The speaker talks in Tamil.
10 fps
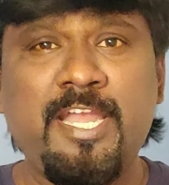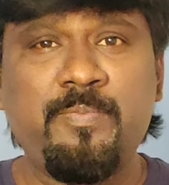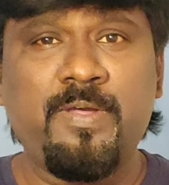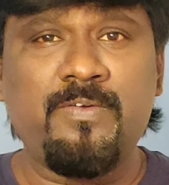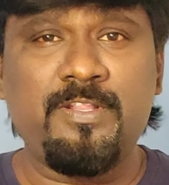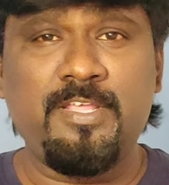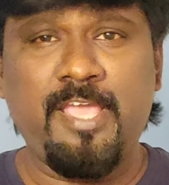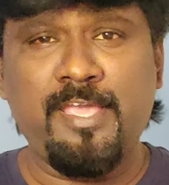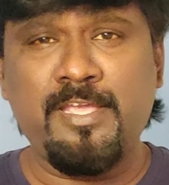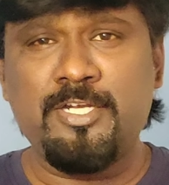கண்டிப்பாக வந்து
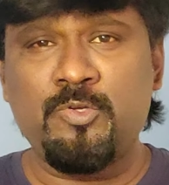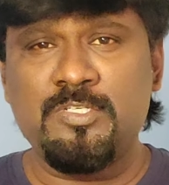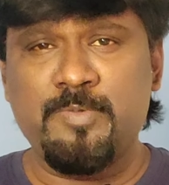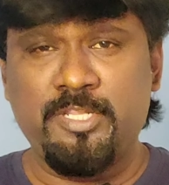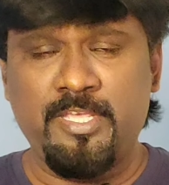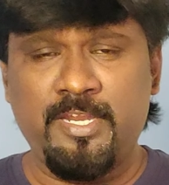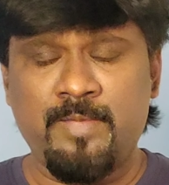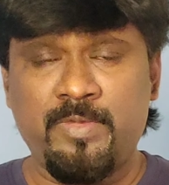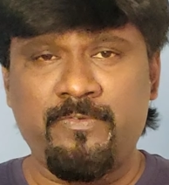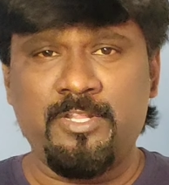ஏஐ டூல்ஸ் பற்றி
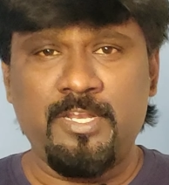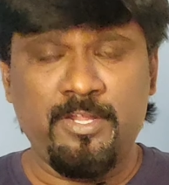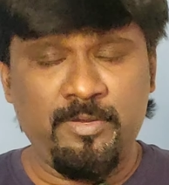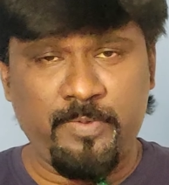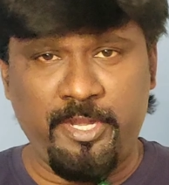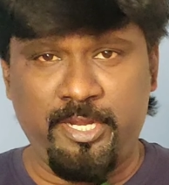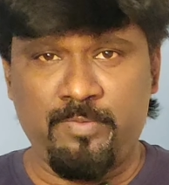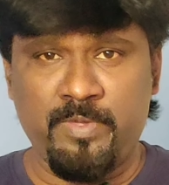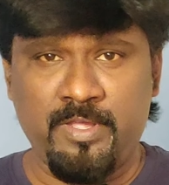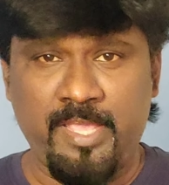நம்ம வந்து லேர்ன்
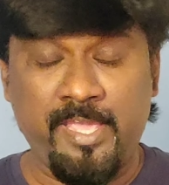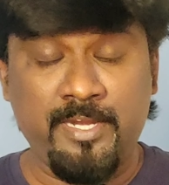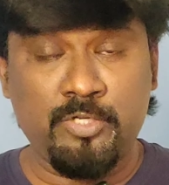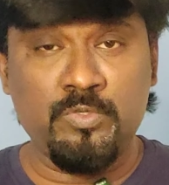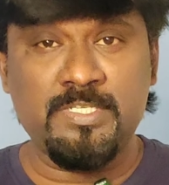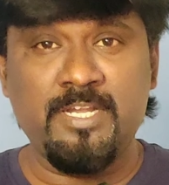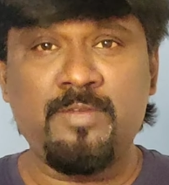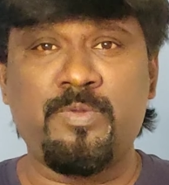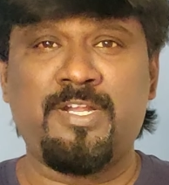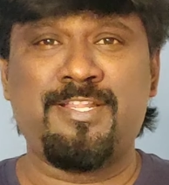பண்ணிக்கணுமா ஏஐ டூல்ஸ்
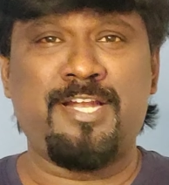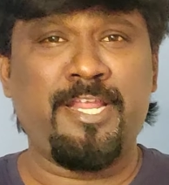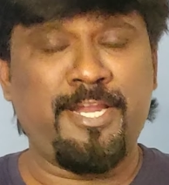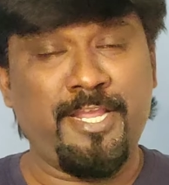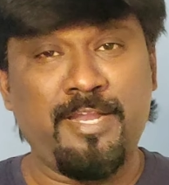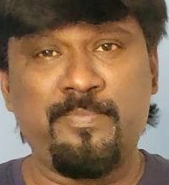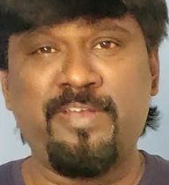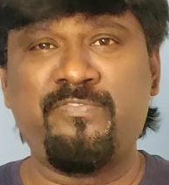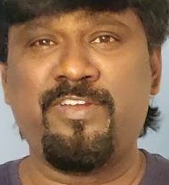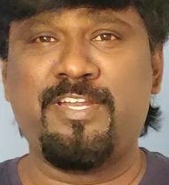லேர்ன் பண்ணுறதுனால எனக்கு என்ன
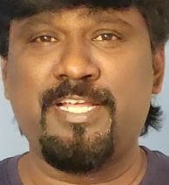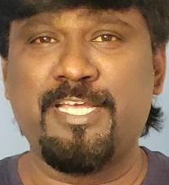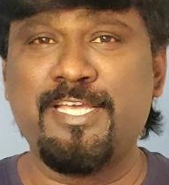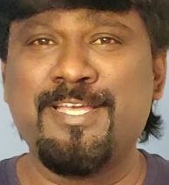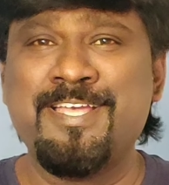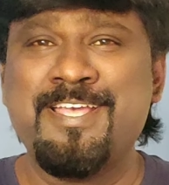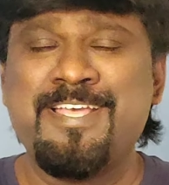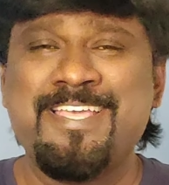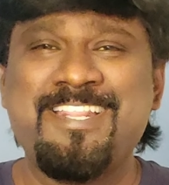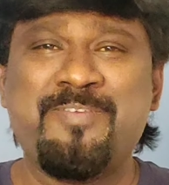பெனிஃபிட் இருக்குது
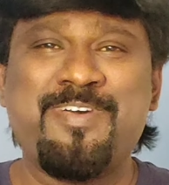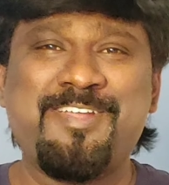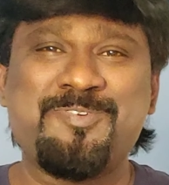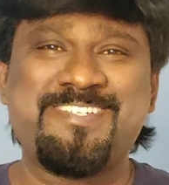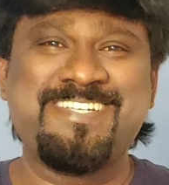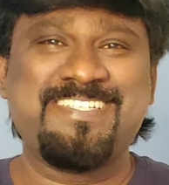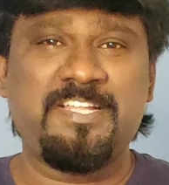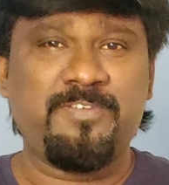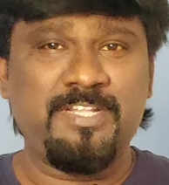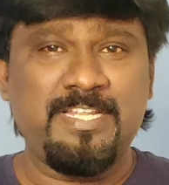இந்த மாதிரி கொஸ்டின்ஸ்
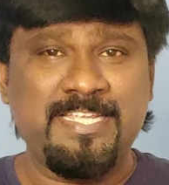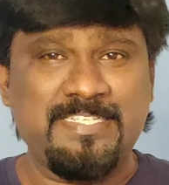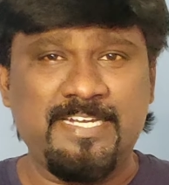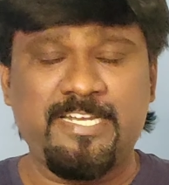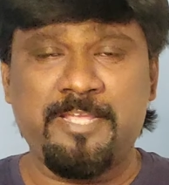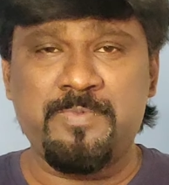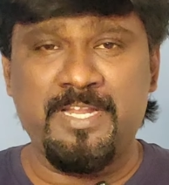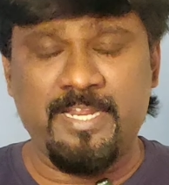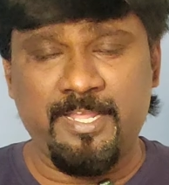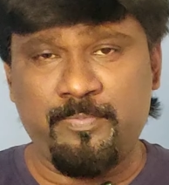தான் வந்து ரீசெண்ட்
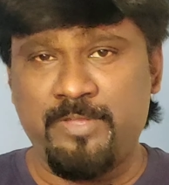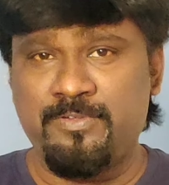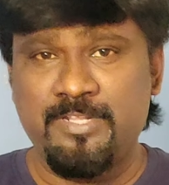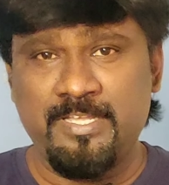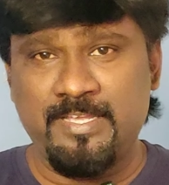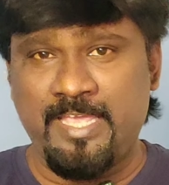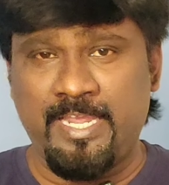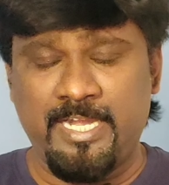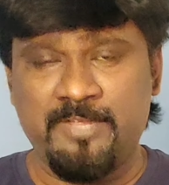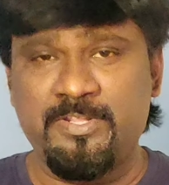டைமில் நிறைய பேர் வந்து
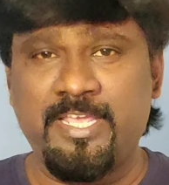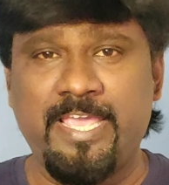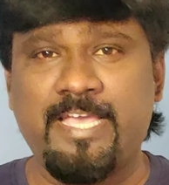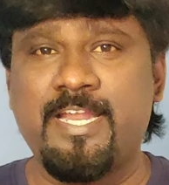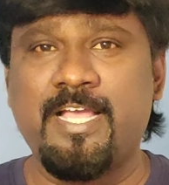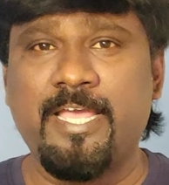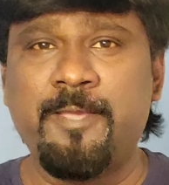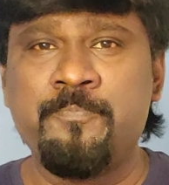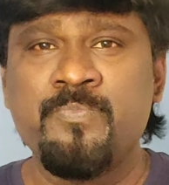என்கிட்ட வந்து கேட்குறாங்க